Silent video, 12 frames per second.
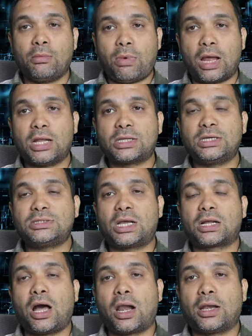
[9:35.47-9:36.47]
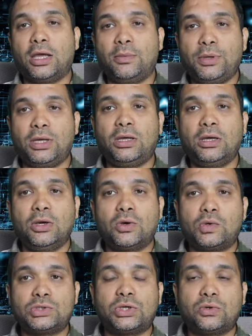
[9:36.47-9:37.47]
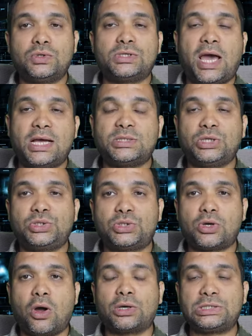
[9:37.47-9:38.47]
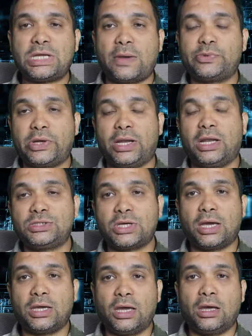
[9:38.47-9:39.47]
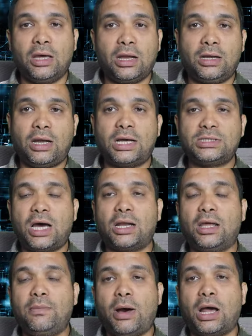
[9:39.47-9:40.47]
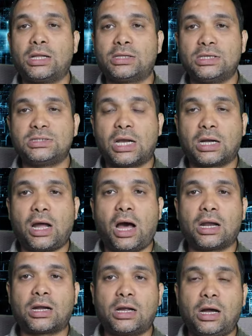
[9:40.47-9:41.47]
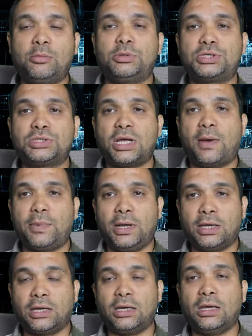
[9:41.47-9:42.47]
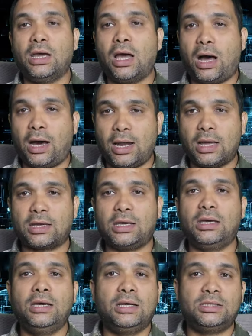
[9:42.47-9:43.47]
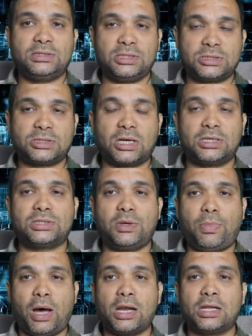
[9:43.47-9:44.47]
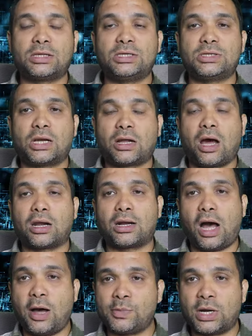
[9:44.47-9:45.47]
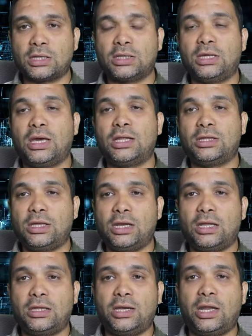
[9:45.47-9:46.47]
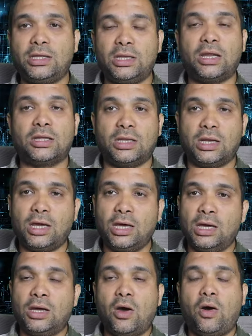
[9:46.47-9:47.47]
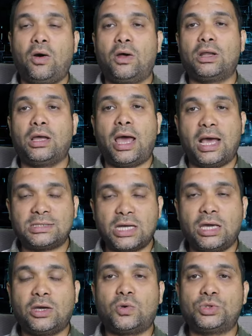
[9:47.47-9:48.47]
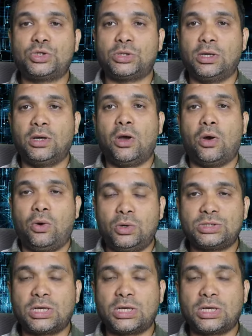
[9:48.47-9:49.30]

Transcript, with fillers: भारत की सरकार ने भी कुछ न कुछ ऐसे स्ट्रॉन्ग स्टेप लेने चाहिए न जाने भारत की सरकार कब स्टेप लेगी हालांकि जिस तरह से भारत की सरकार काम करती है धीरे धीरे धीरे धीरे और ऐसा ही कुछ हो